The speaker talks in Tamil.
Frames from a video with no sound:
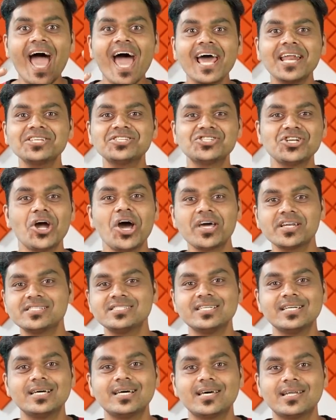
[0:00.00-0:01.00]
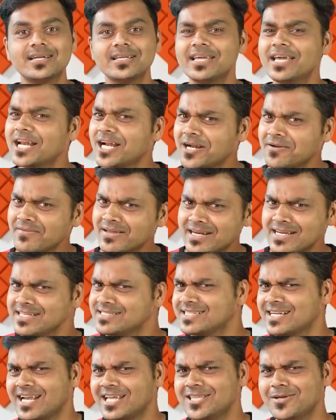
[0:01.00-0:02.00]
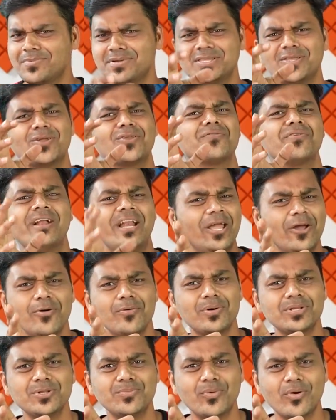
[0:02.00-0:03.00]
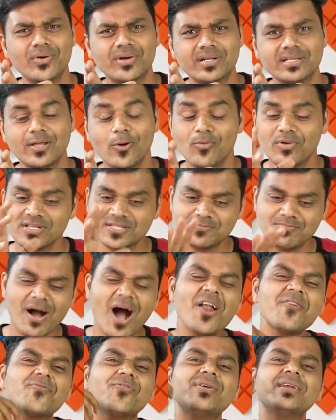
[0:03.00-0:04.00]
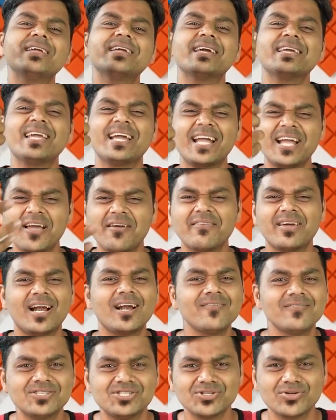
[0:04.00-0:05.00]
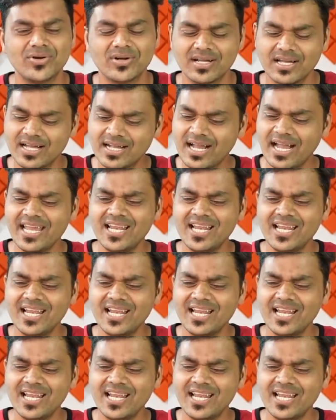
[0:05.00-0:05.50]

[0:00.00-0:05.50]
ஏர் சார்ஜர் ஏற்கனவே ரீசெண்டாக இதை பற்றி ஒரு வீடியோவும் வந்து போட்டிருந்தேன் உங்கள் ஸ்மார்ட் ஃபோன் நீங்கள் எங்கே வேணாலும் வச்சுக்கோங்க